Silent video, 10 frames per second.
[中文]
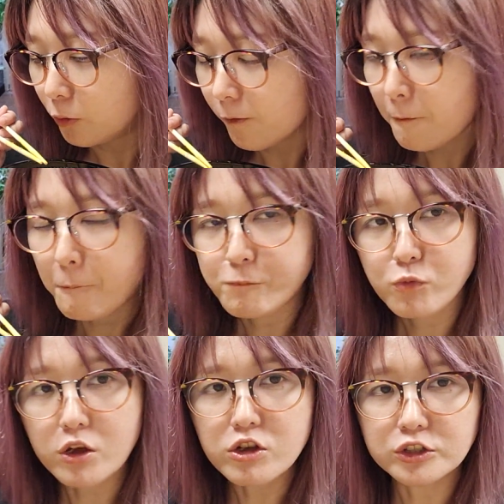怎么辣？
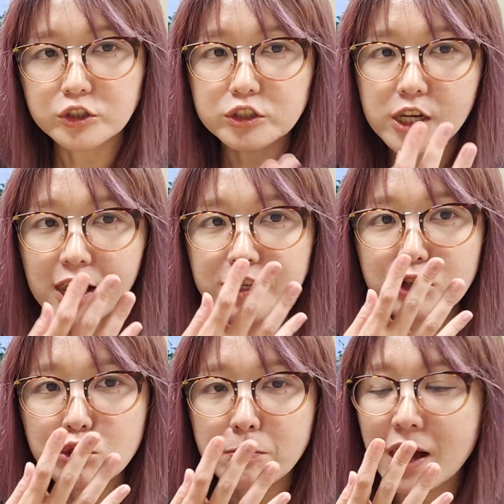而且只是它在
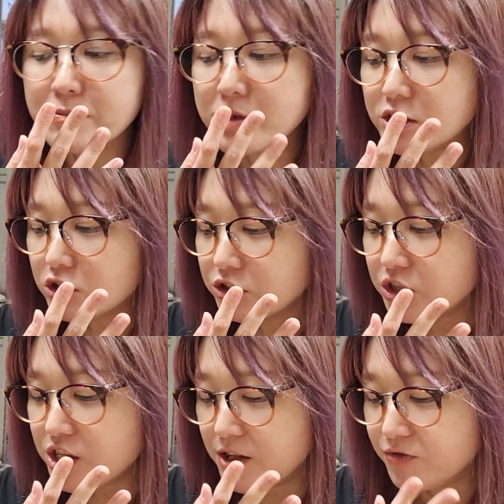嘴巴，面的时候是
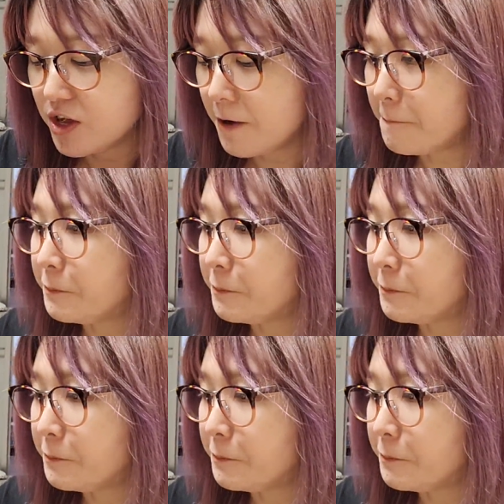甜的。